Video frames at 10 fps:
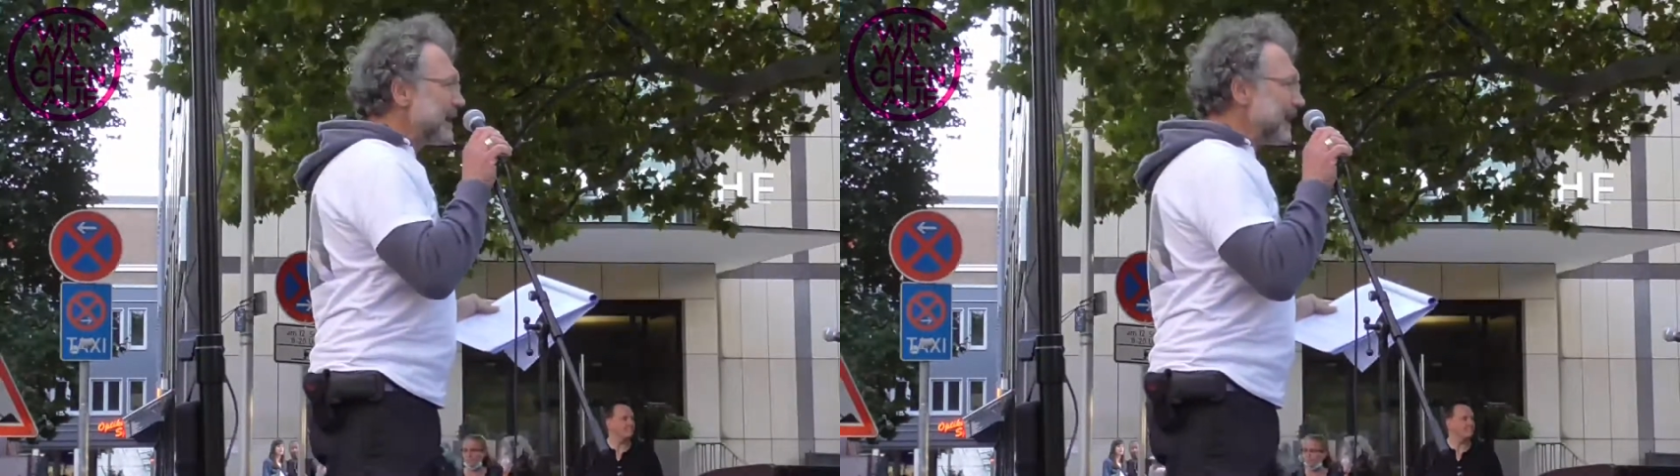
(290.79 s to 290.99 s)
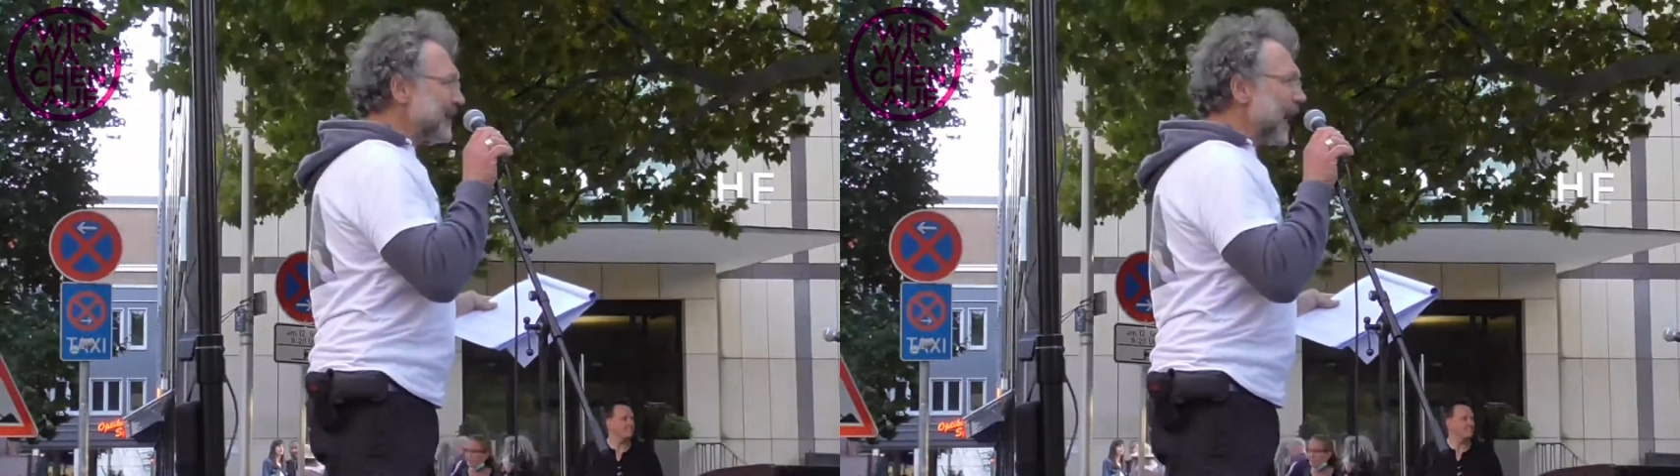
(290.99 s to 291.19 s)

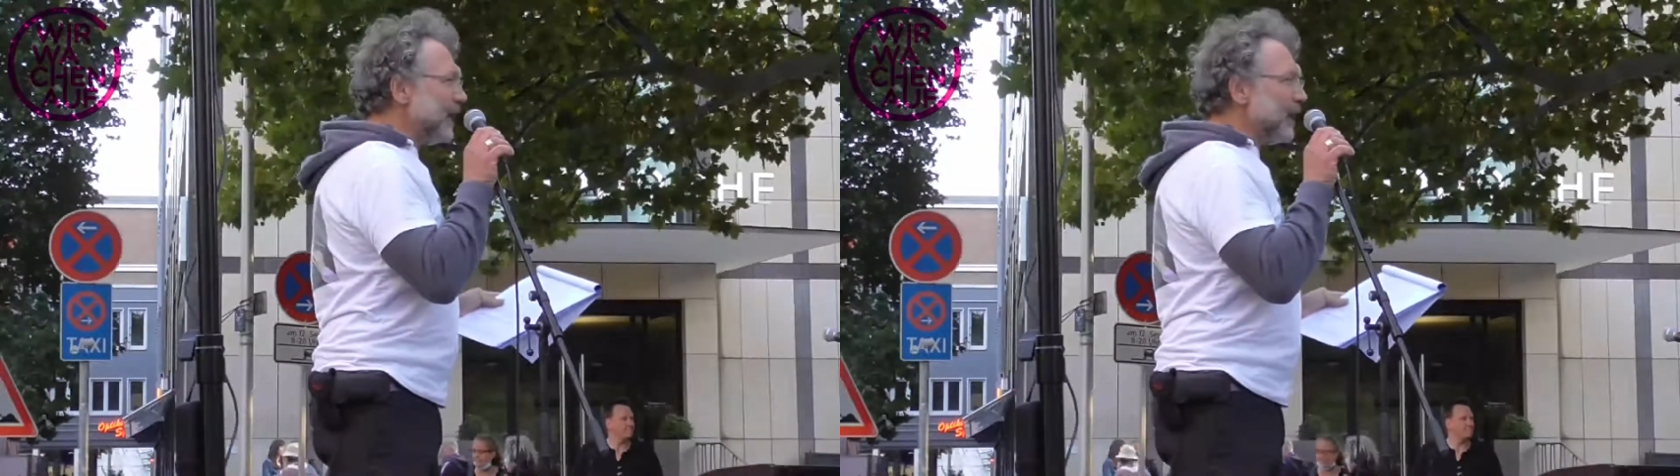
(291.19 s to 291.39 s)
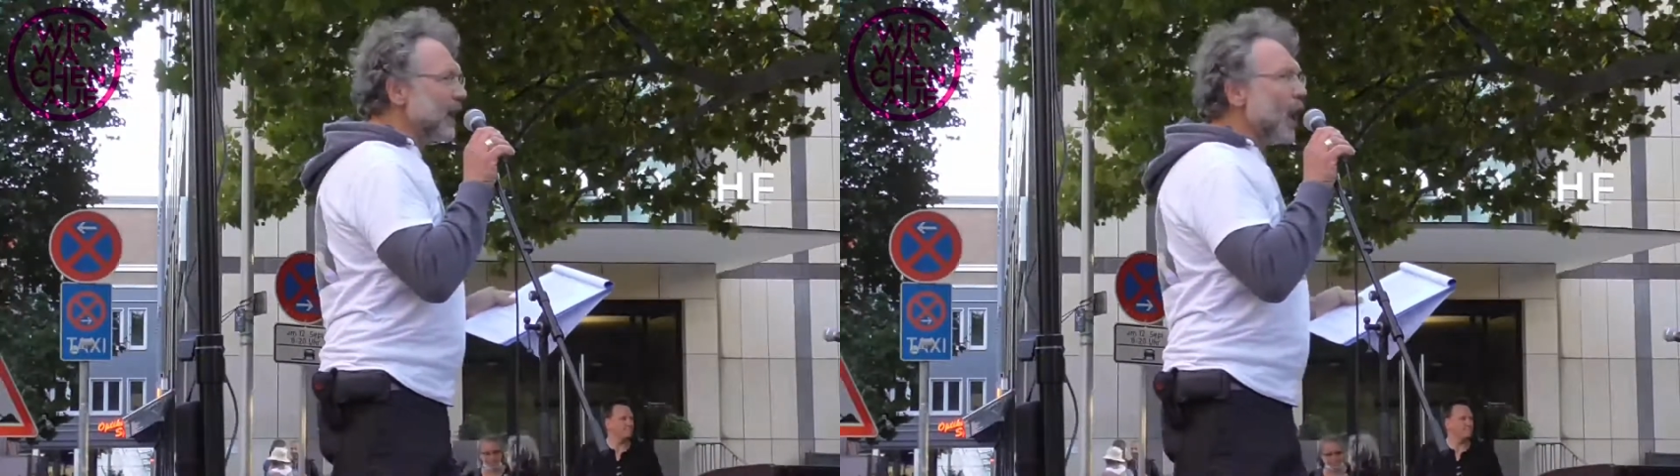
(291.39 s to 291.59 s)
dass
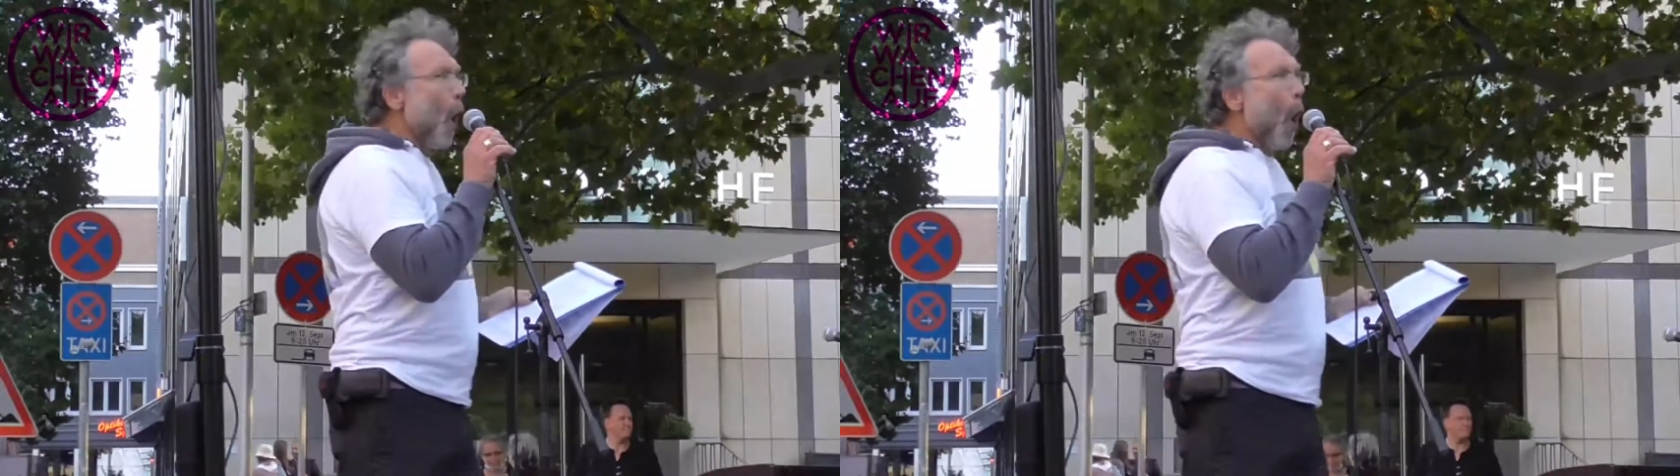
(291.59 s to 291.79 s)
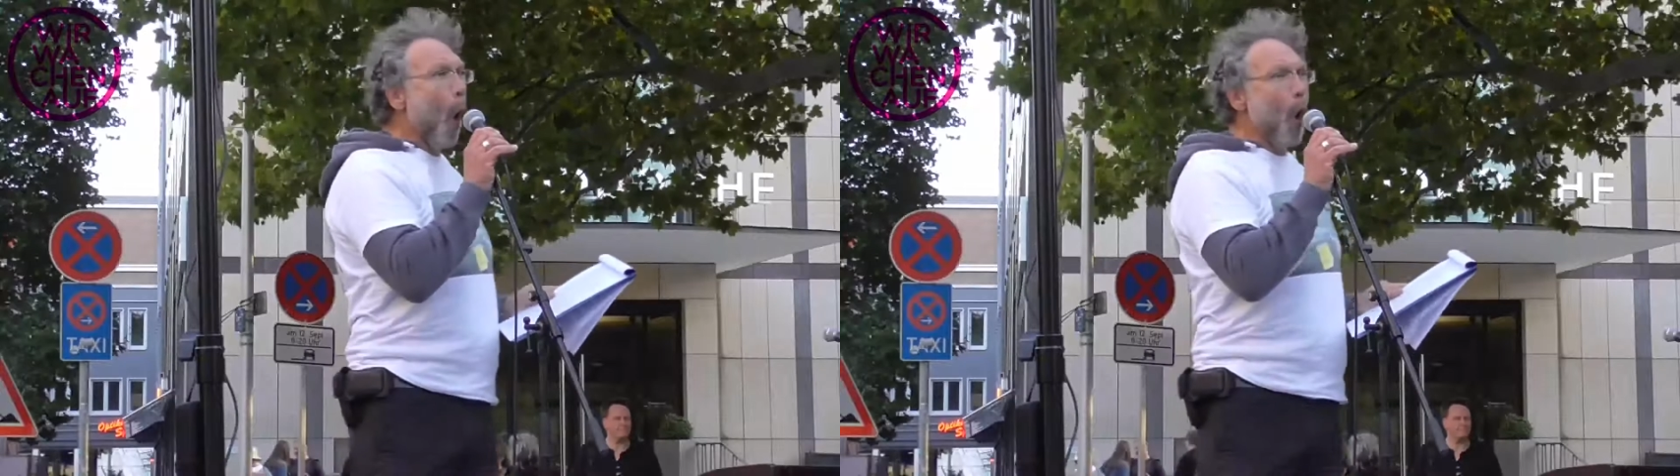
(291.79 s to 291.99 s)
eine
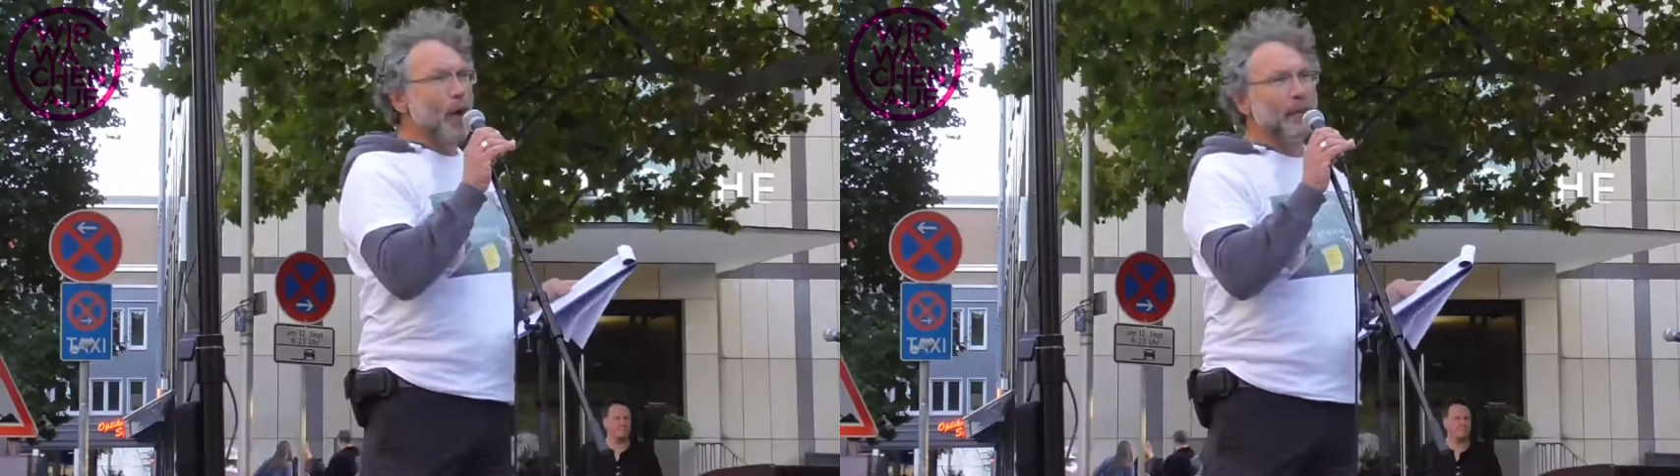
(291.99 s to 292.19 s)
hohe